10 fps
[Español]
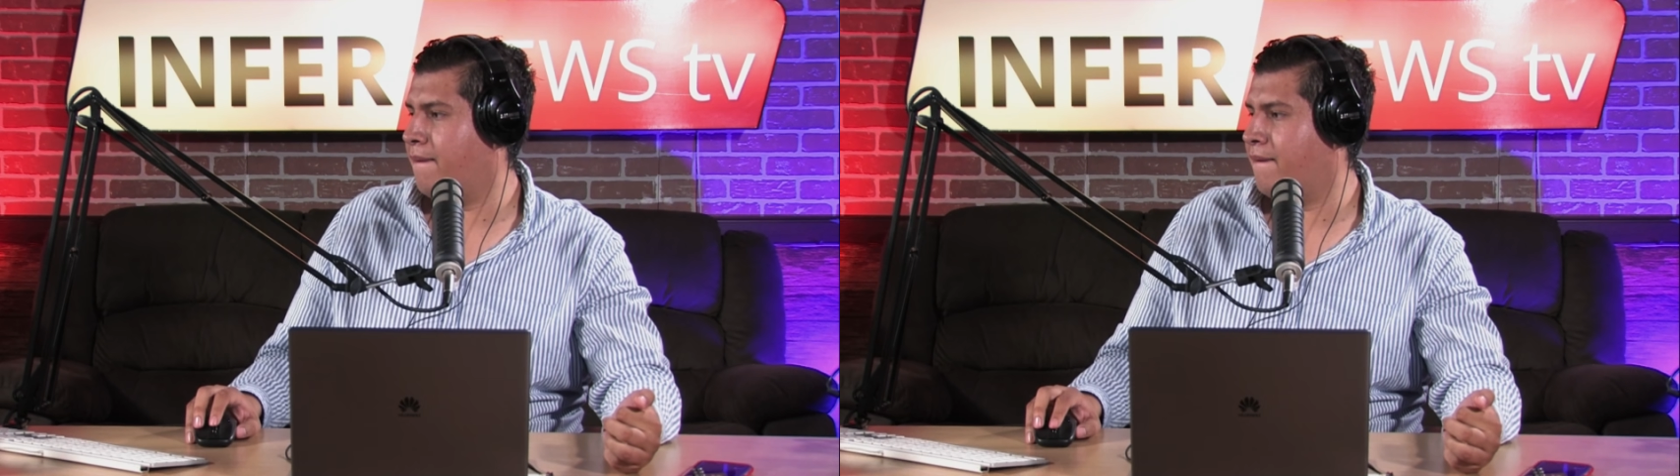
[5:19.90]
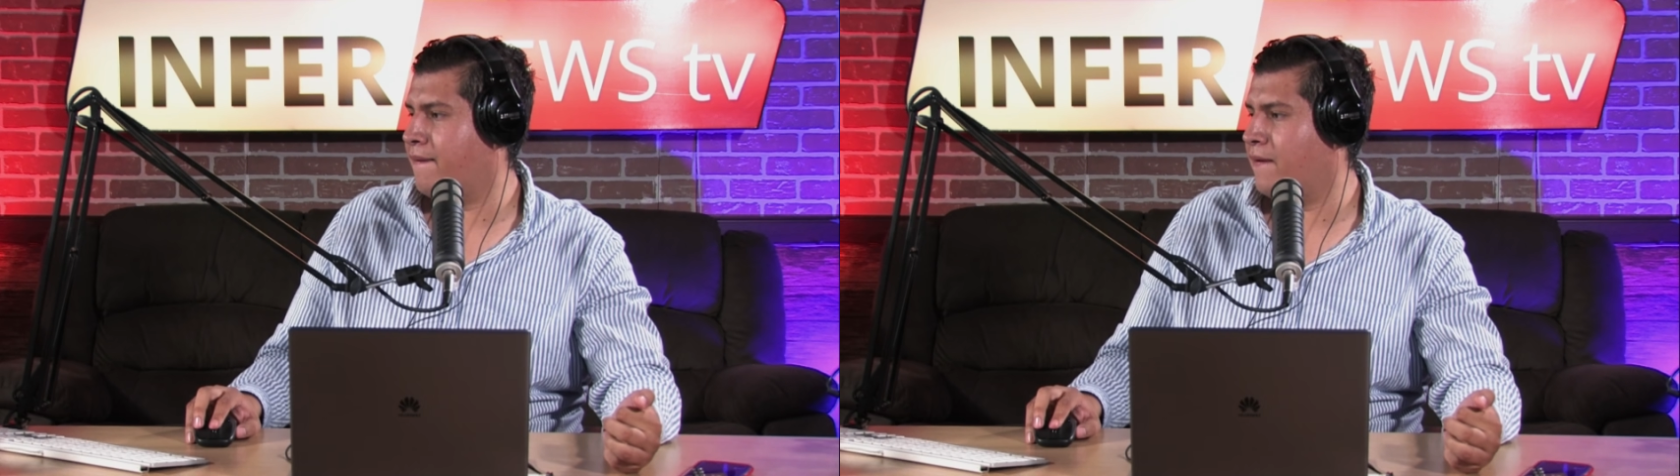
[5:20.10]

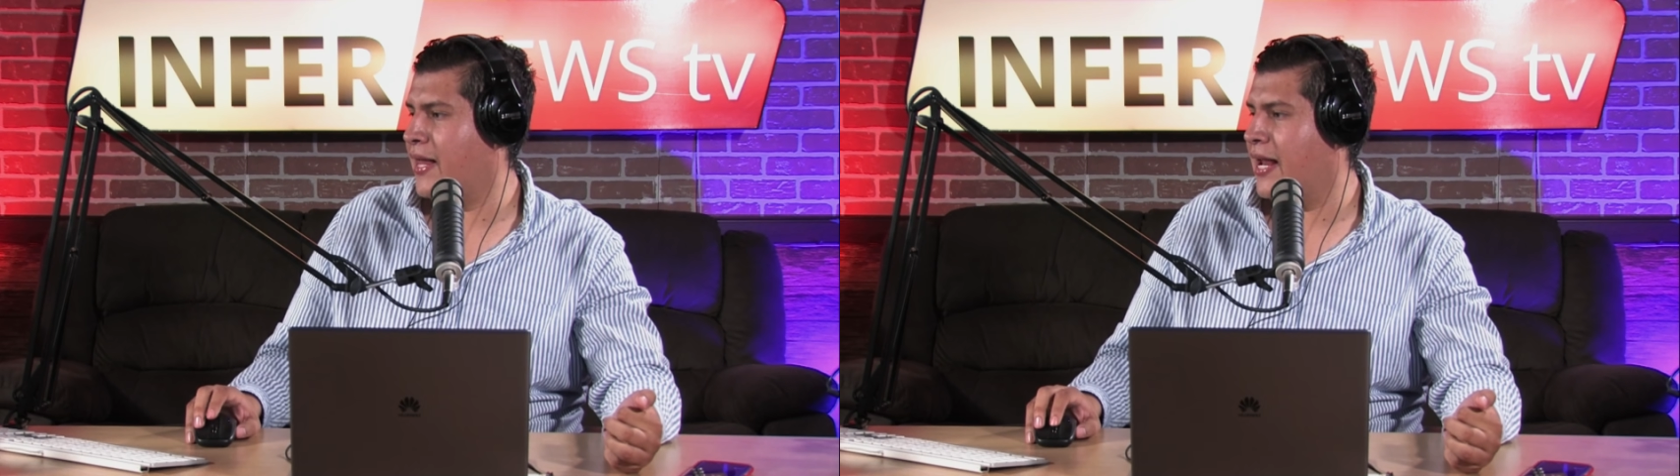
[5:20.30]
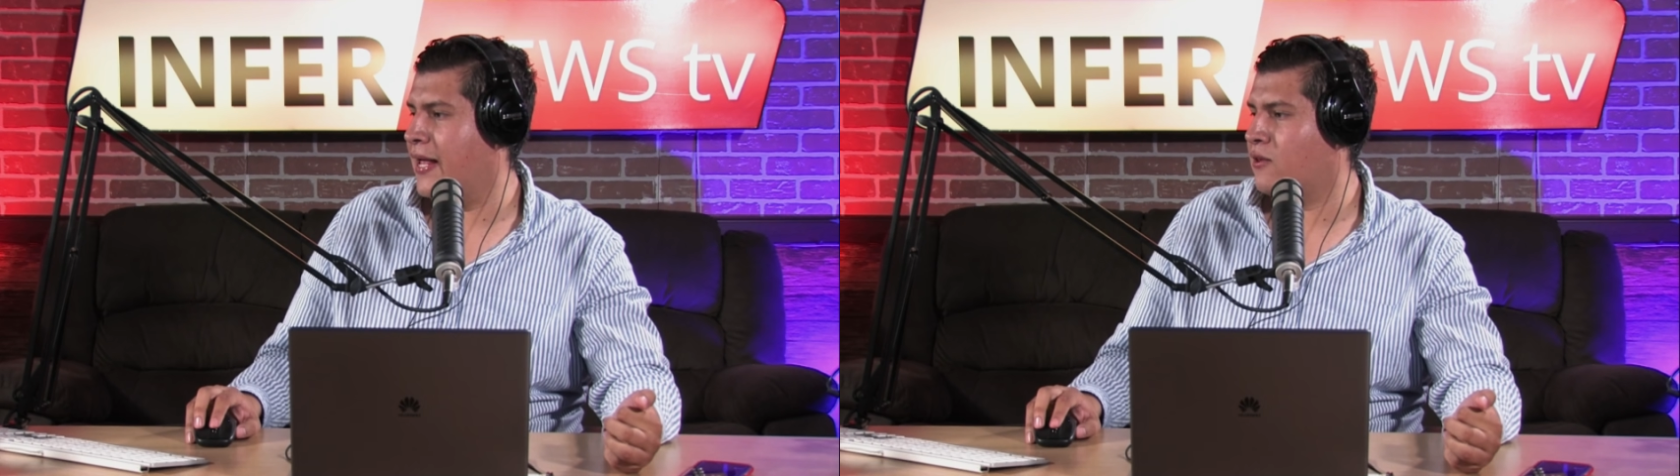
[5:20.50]

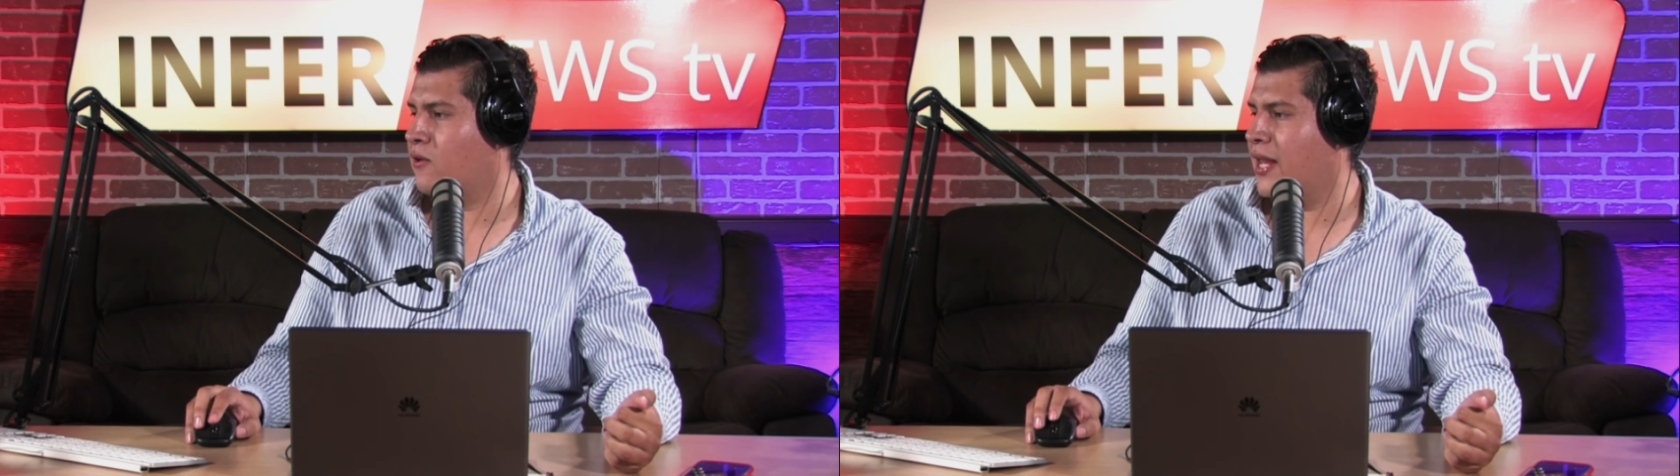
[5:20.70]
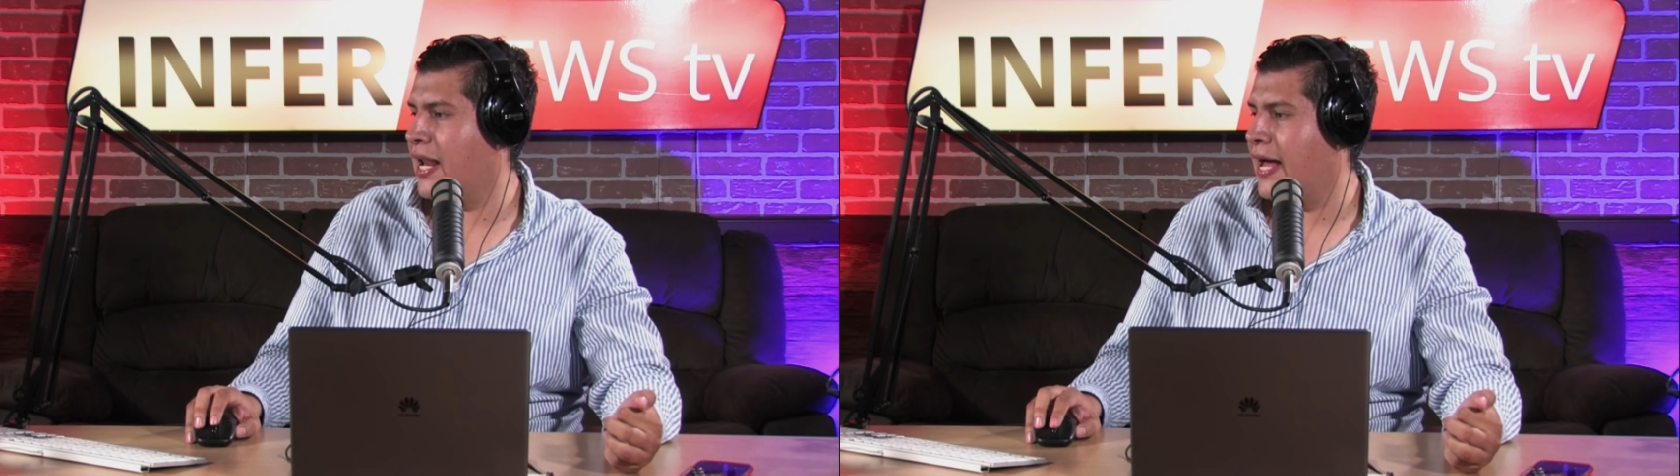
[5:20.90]
toda, la,
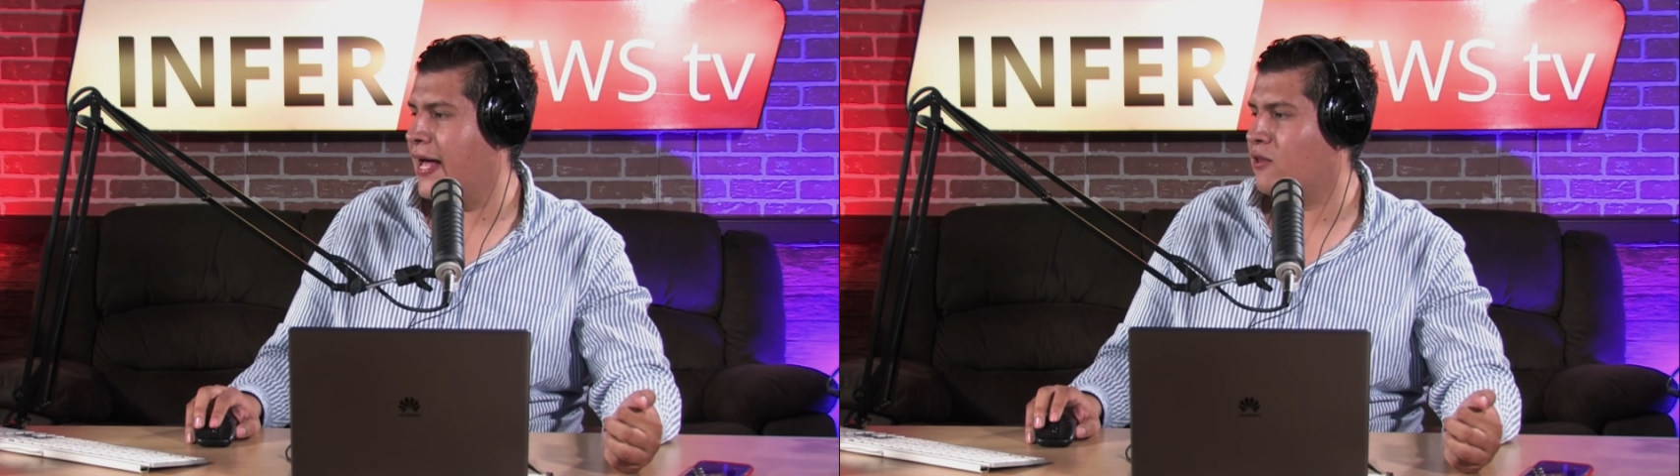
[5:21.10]
toda, la,